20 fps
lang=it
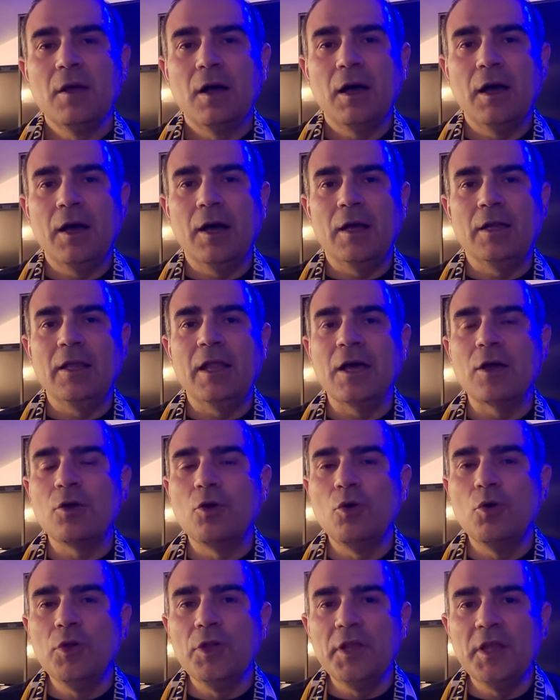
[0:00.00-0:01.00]

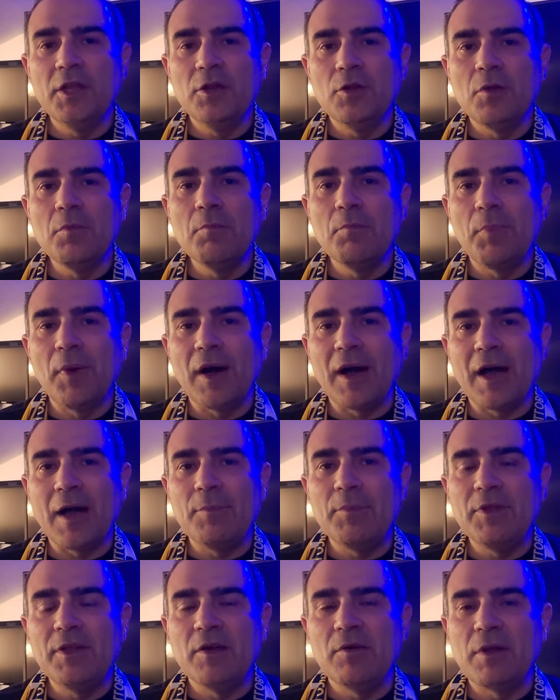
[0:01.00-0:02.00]
all'angolino,
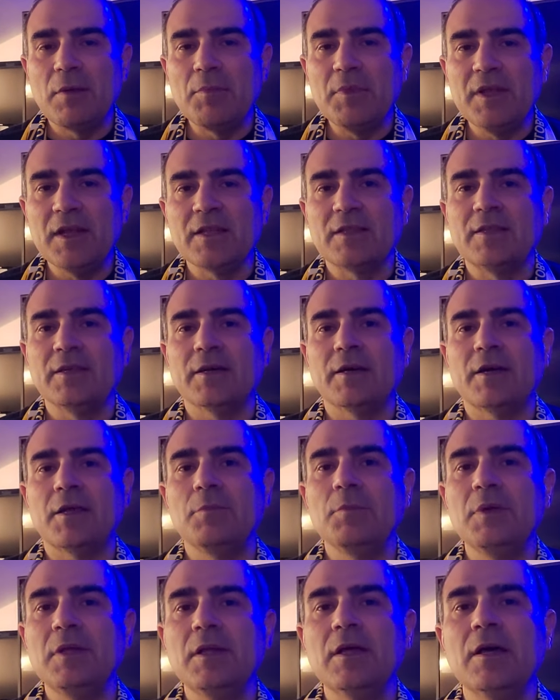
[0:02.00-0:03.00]
imparabile, è una mina
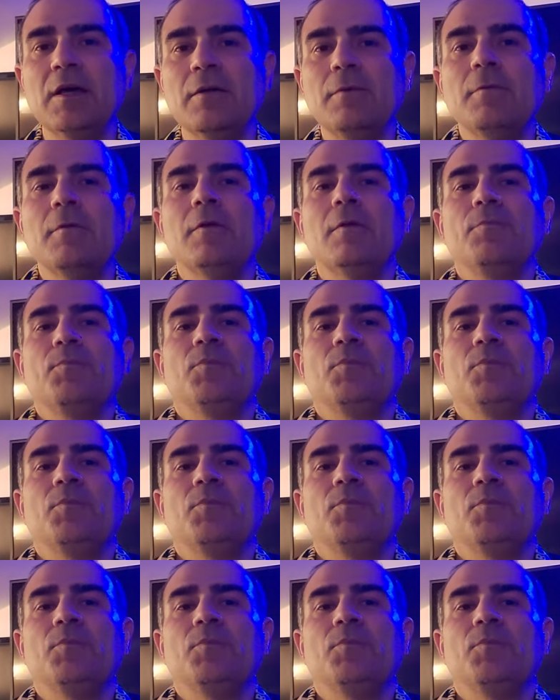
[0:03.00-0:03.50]
terribile